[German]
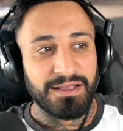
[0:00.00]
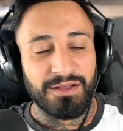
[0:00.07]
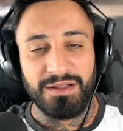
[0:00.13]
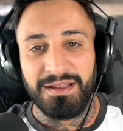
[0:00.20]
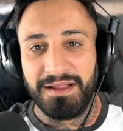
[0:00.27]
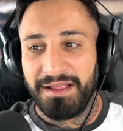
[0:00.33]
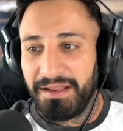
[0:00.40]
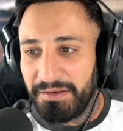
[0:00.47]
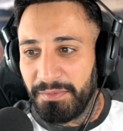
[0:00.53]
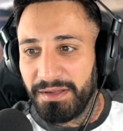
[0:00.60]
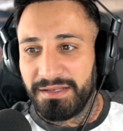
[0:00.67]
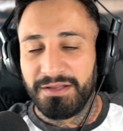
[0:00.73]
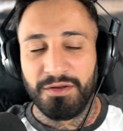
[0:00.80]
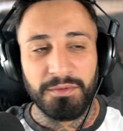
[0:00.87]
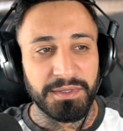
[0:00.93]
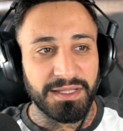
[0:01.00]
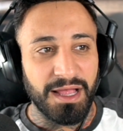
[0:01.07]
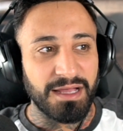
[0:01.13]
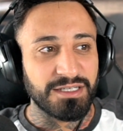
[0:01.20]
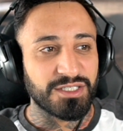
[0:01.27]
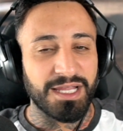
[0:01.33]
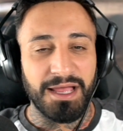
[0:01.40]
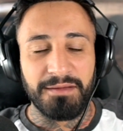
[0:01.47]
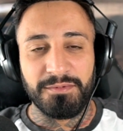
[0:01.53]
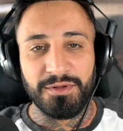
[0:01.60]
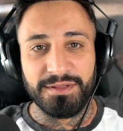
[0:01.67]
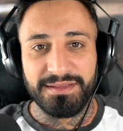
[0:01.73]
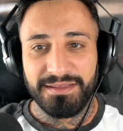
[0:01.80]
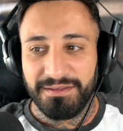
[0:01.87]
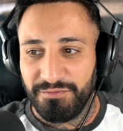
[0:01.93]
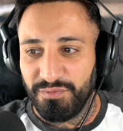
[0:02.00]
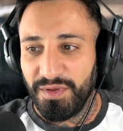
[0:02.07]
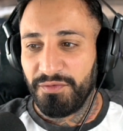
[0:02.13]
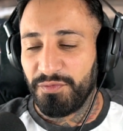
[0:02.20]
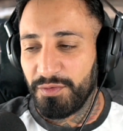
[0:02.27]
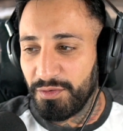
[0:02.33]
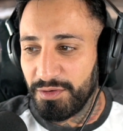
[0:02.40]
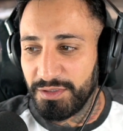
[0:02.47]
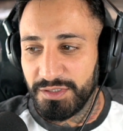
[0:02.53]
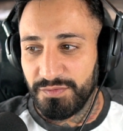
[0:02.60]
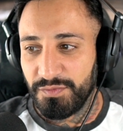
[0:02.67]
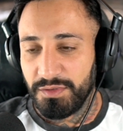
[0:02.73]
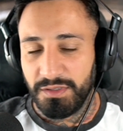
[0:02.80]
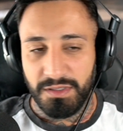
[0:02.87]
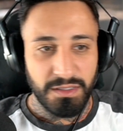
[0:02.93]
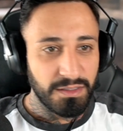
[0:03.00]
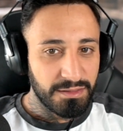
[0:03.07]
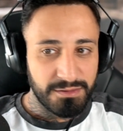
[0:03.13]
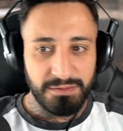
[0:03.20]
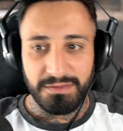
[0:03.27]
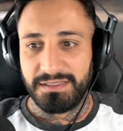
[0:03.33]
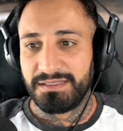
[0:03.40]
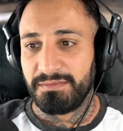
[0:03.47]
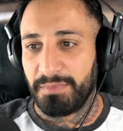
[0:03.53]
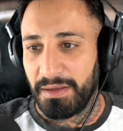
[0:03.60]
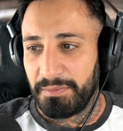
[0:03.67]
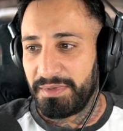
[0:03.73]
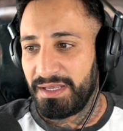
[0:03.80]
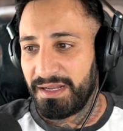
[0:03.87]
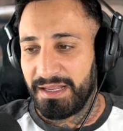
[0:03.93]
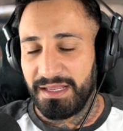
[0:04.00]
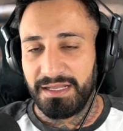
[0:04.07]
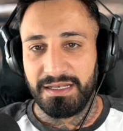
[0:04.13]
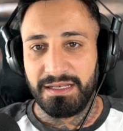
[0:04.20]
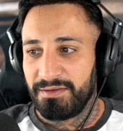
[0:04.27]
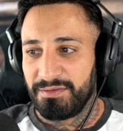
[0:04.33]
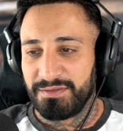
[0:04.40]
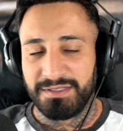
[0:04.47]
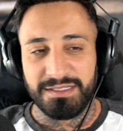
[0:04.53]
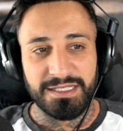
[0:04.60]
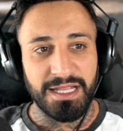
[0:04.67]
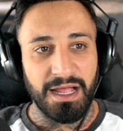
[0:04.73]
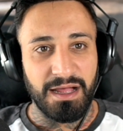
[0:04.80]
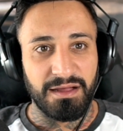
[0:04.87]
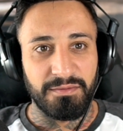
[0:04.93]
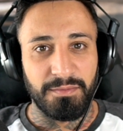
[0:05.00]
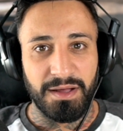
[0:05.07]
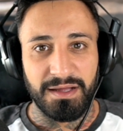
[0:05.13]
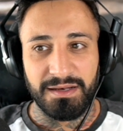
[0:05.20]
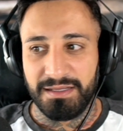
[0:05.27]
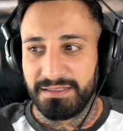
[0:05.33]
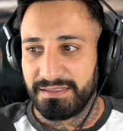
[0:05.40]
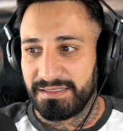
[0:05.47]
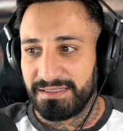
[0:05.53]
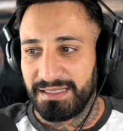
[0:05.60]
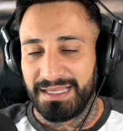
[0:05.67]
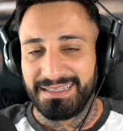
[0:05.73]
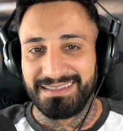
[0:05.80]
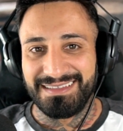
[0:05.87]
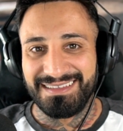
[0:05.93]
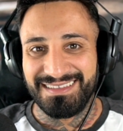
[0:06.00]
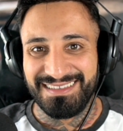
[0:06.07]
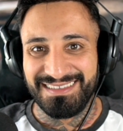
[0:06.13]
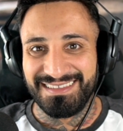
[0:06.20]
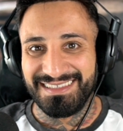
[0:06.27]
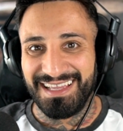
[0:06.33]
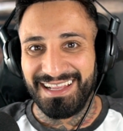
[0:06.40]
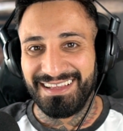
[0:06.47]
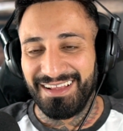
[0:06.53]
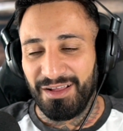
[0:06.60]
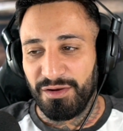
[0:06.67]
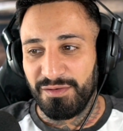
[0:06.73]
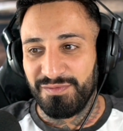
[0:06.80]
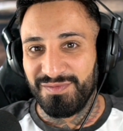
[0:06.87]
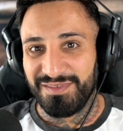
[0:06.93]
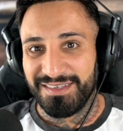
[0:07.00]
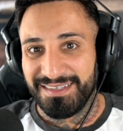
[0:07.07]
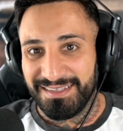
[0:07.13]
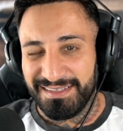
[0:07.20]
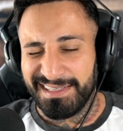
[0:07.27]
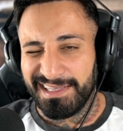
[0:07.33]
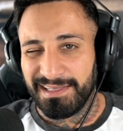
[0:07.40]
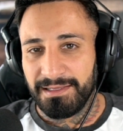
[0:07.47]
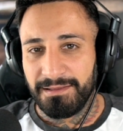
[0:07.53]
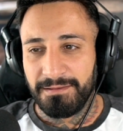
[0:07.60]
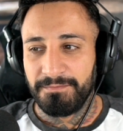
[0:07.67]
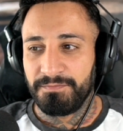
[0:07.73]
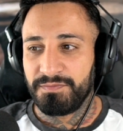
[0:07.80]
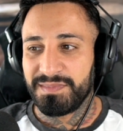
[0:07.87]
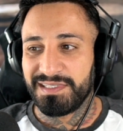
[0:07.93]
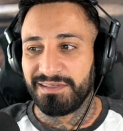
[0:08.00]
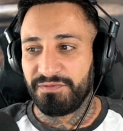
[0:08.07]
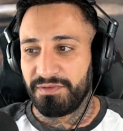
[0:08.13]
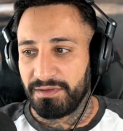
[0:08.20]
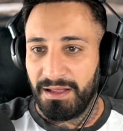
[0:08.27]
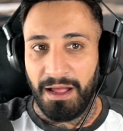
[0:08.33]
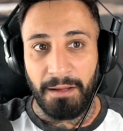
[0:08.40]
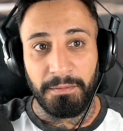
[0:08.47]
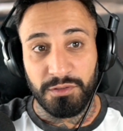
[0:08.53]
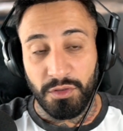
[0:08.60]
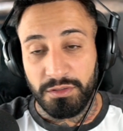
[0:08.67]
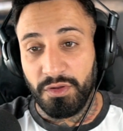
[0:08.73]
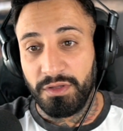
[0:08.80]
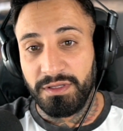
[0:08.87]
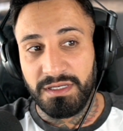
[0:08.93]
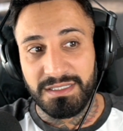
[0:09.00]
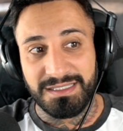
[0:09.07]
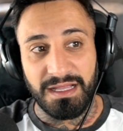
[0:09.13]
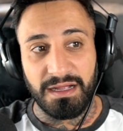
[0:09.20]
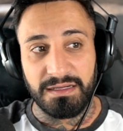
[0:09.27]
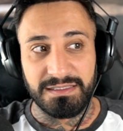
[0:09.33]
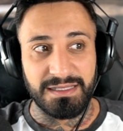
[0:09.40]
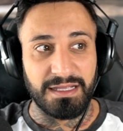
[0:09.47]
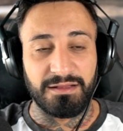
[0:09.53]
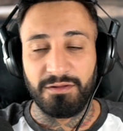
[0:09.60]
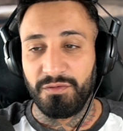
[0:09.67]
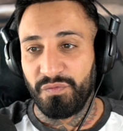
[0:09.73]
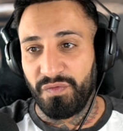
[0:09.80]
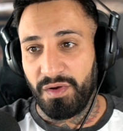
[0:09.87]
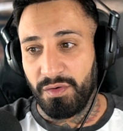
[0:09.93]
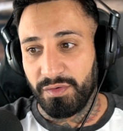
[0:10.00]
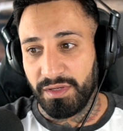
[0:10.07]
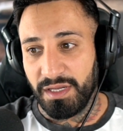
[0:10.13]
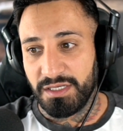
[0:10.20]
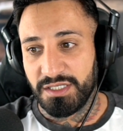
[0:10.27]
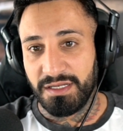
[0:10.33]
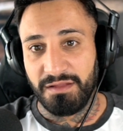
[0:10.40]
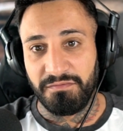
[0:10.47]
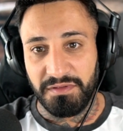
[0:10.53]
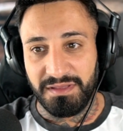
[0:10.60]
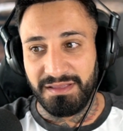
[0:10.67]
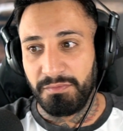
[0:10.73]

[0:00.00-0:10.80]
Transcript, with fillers: Könnt ihr ja gerne mal in die Kommentare schreiben, Leute, wer von euch würde zu diesem Barbier gehen und sich die Haare machen lassen? Seiten, Seiten auf, Ziffer. Aber dort könnt ihr nicht sagen, Seiten auf Frauenrechte, da wird die